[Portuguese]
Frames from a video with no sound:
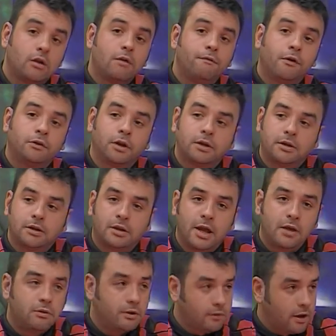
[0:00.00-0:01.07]
Então falta
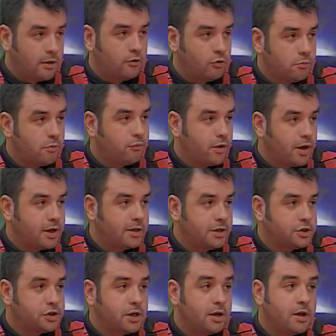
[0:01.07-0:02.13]
critério. Aí, como foi Mas, a
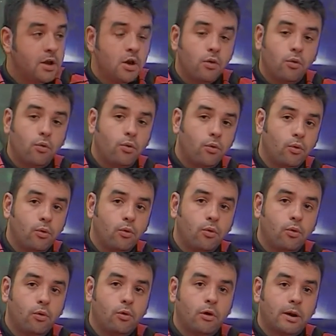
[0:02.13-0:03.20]
crítica, o,
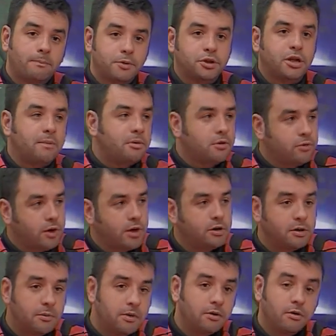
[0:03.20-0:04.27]
o, o, Capixaba deu um
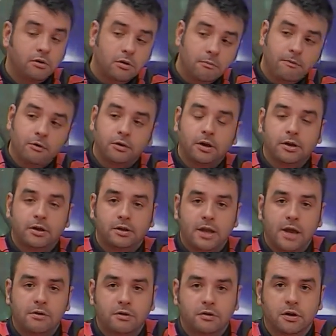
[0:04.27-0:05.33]
carrinho também não deu, então falta
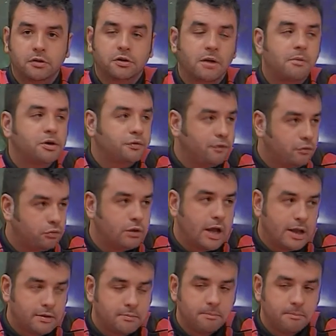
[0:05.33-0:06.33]
critério. É, Acho que é uma dificuldade.